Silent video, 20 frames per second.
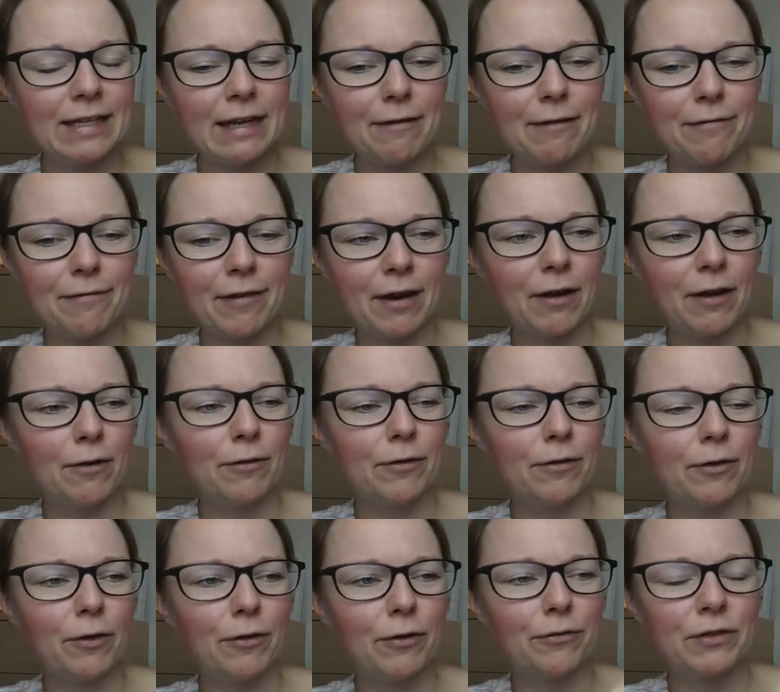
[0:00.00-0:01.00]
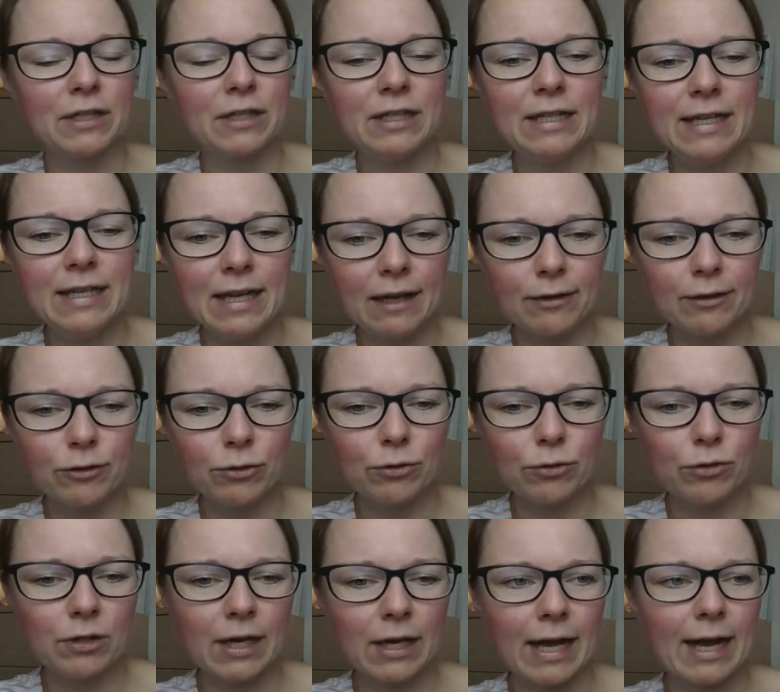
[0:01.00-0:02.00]
Der Verlauf läuft in lila
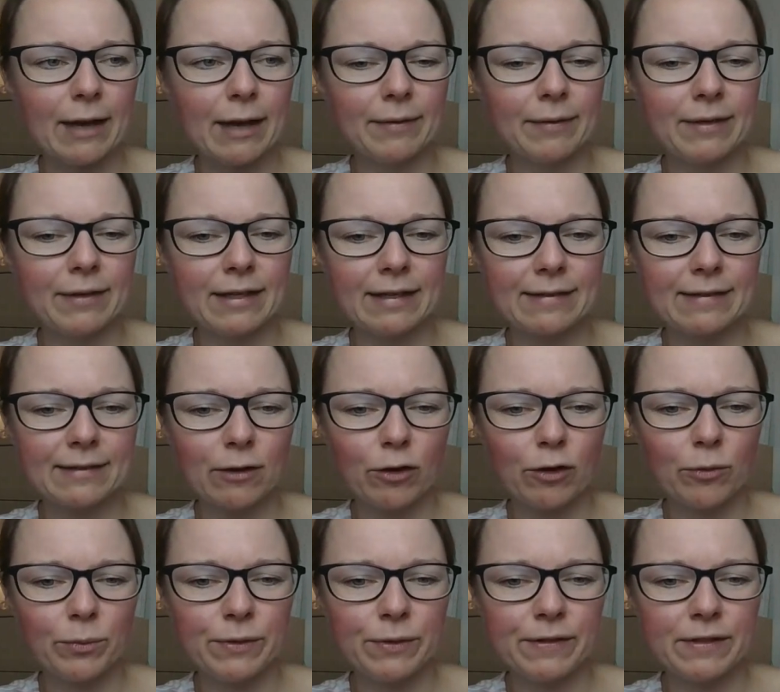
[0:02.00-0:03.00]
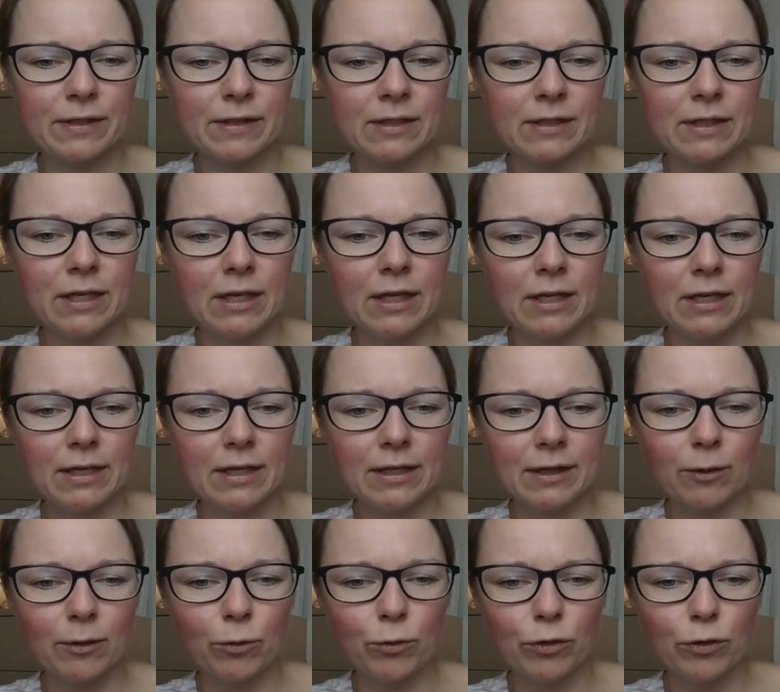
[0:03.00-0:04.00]
Tönen, aber da ist auch ein bisschen
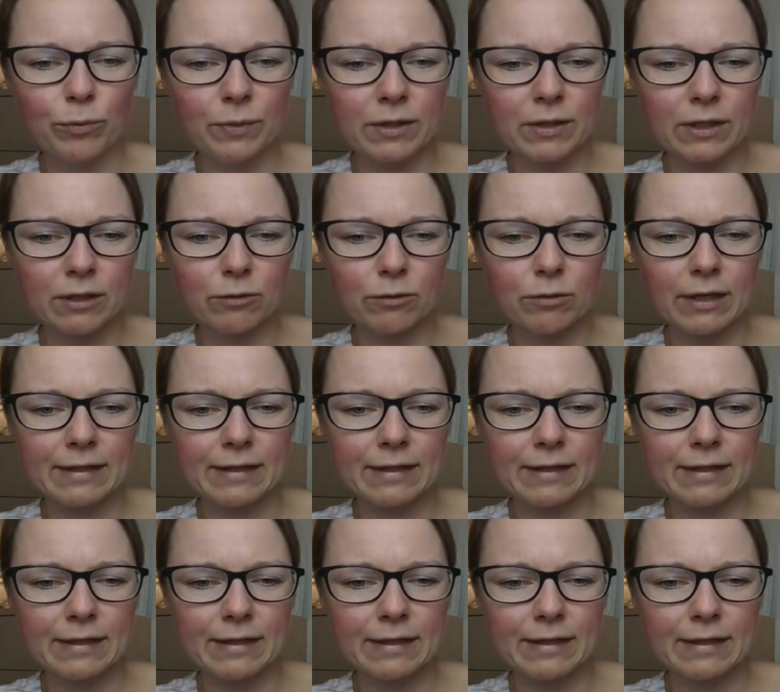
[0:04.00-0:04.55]
äh, Rot mit drin.